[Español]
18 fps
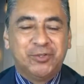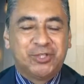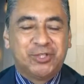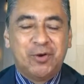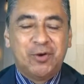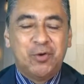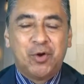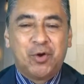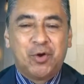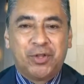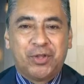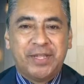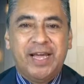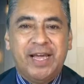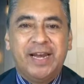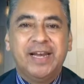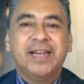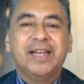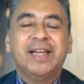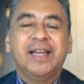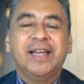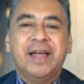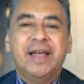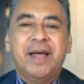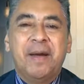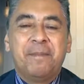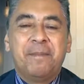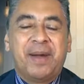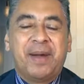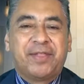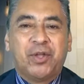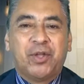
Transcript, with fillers: Un saludo cordial para